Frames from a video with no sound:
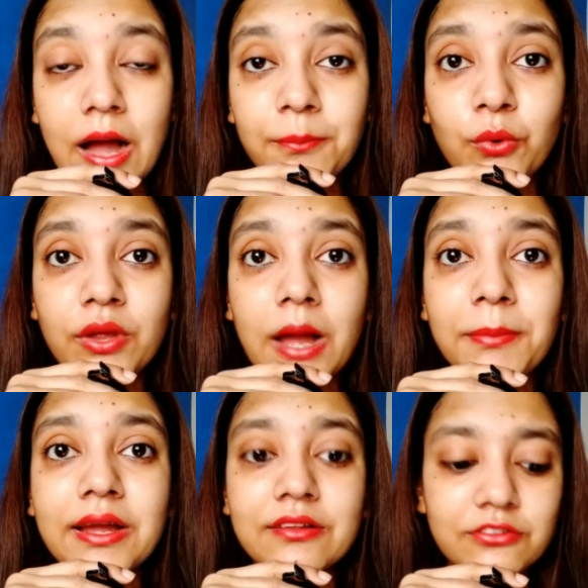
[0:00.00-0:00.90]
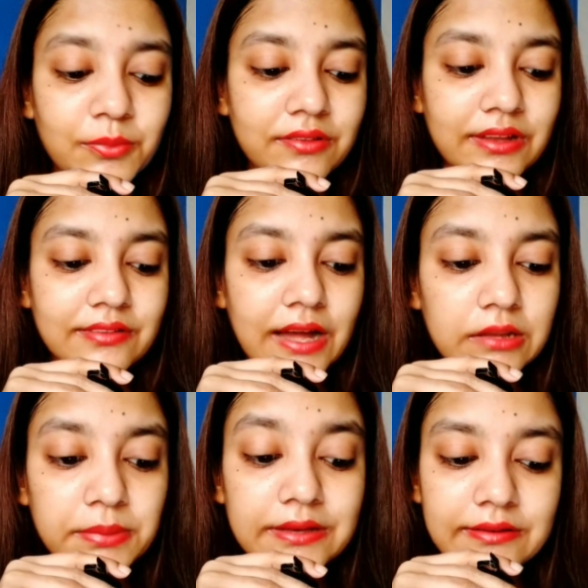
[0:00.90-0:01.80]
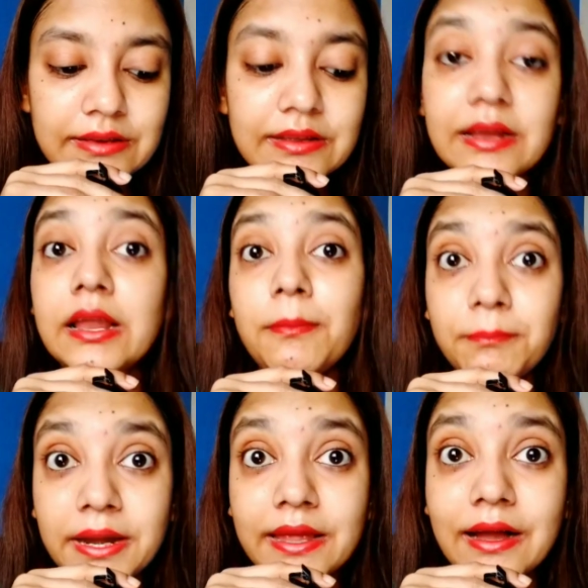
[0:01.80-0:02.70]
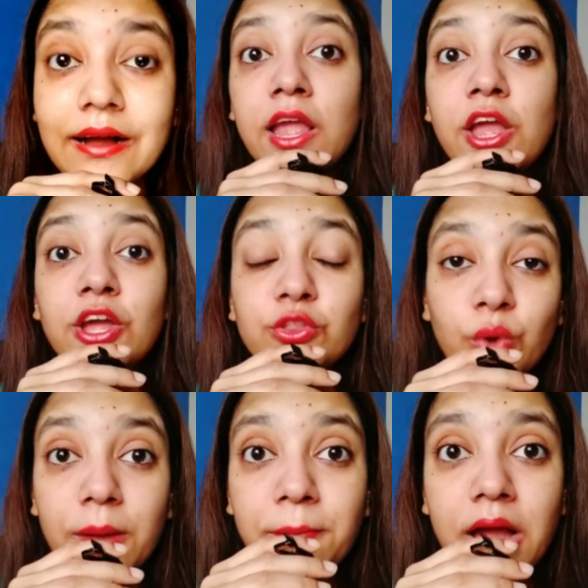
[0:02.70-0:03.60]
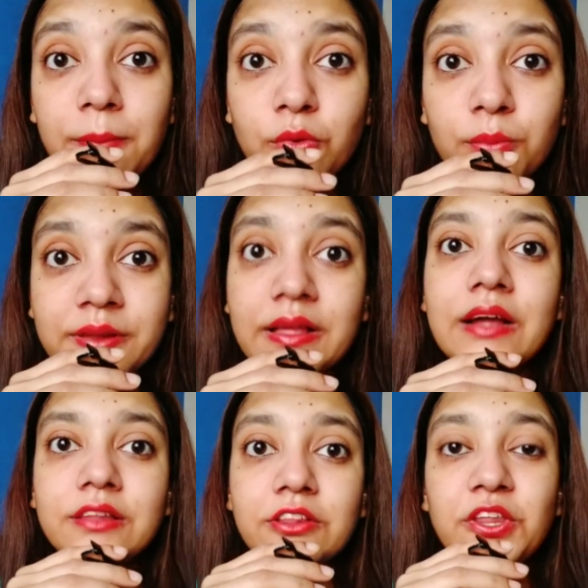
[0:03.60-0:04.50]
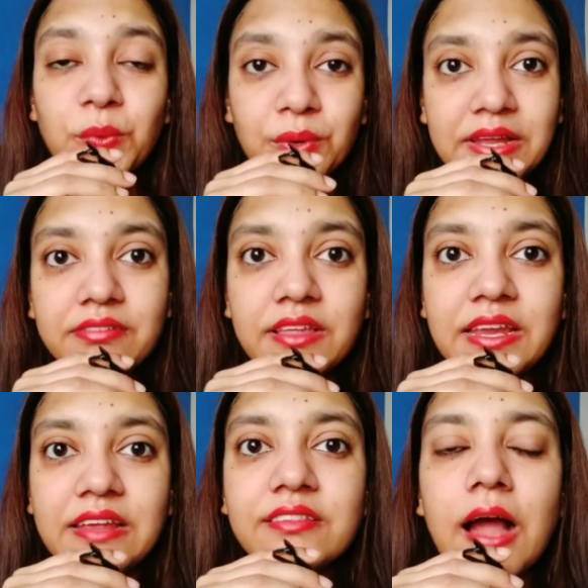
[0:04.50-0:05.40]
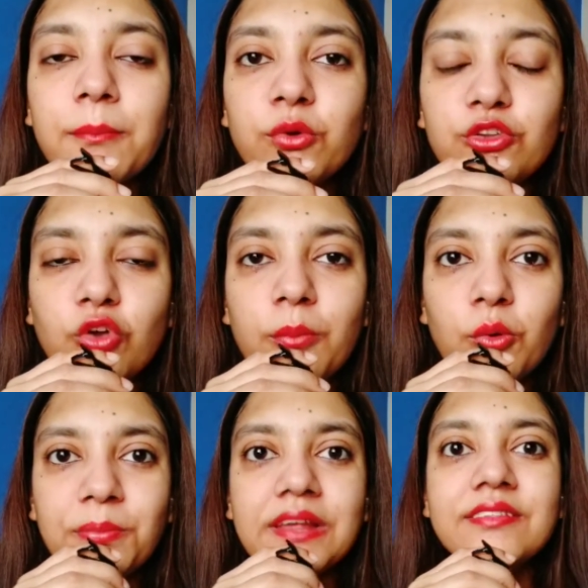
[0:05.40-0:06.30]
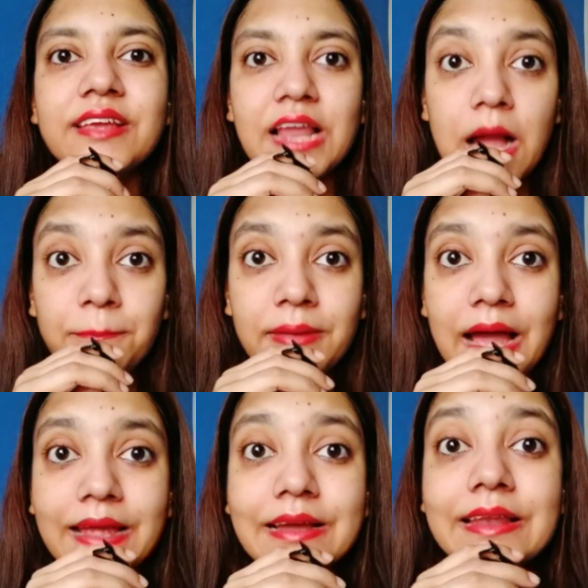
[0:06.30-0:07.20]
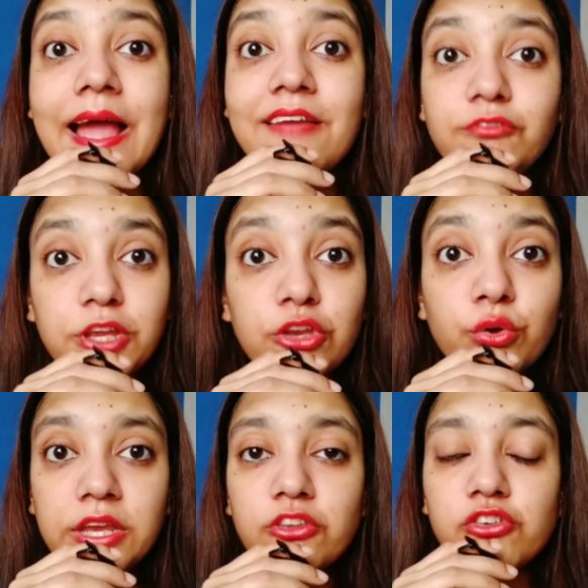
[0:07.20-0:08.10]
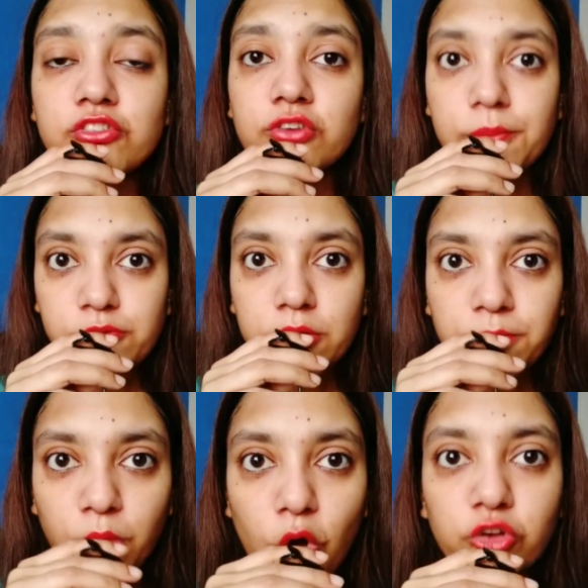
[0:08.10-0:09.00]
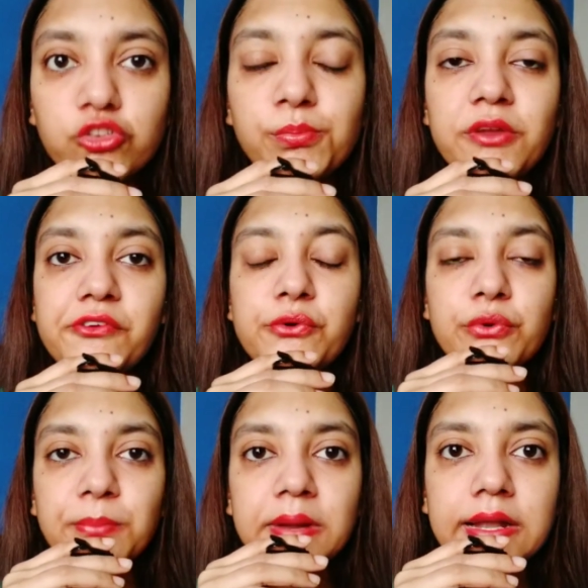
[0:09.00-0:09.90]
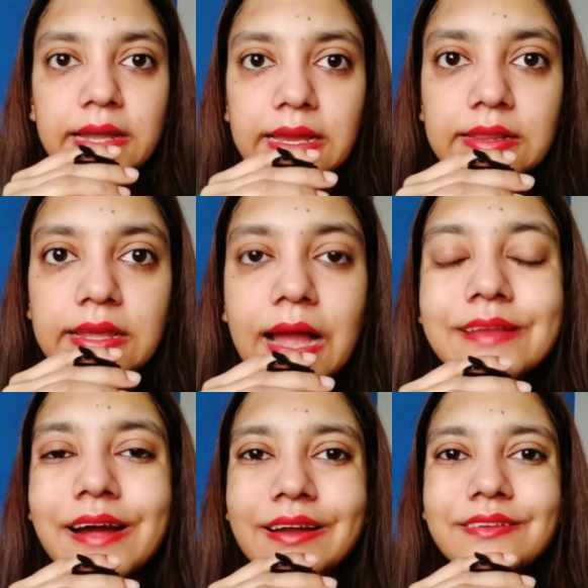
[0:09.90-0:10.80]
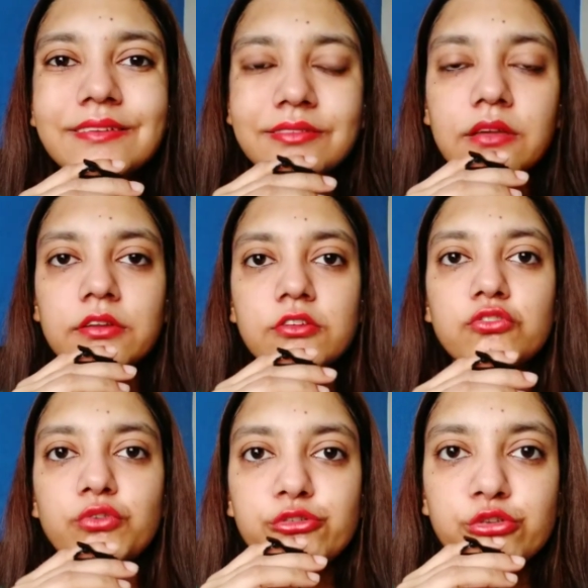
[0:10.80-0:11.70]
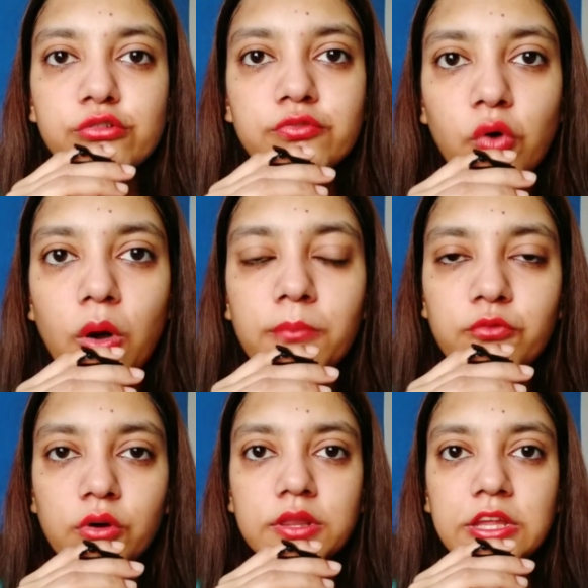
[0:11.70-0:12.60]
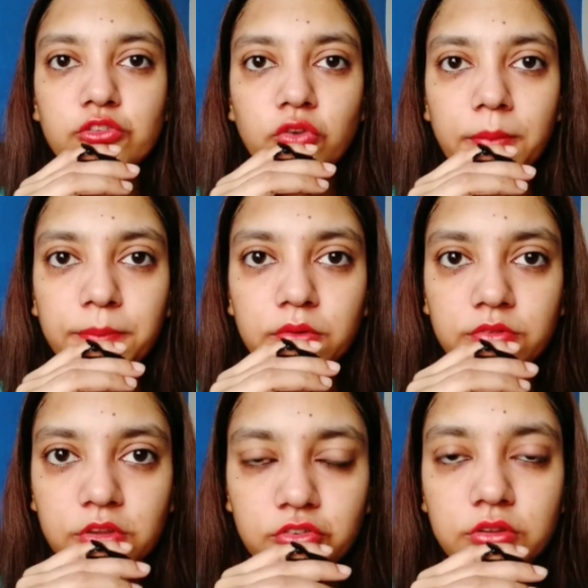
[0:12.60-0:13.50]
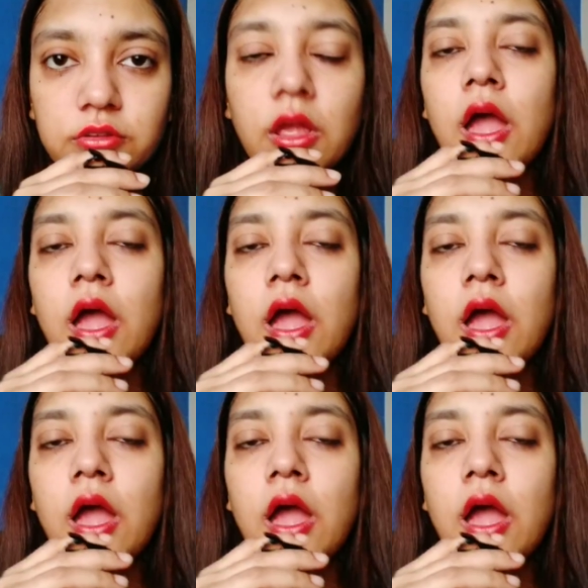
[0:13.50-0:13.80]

आपको यहाँ पे कस्टमर्स के साथ भी डील करना पड़ेगा तो अब मैं आपको बता देती हूँ किस तरीके से आपको इन जॉब ओपनिंग्स के लिए अप्लाई करना है वीडियो के नीचे डिस्क्रिप्शन बॉक्स पे रिक्रूटमेंट लिंक दिया है दैट इज द रजिस्ट्रेशन फॉर्म फॉर दीज जॉब पोजिशन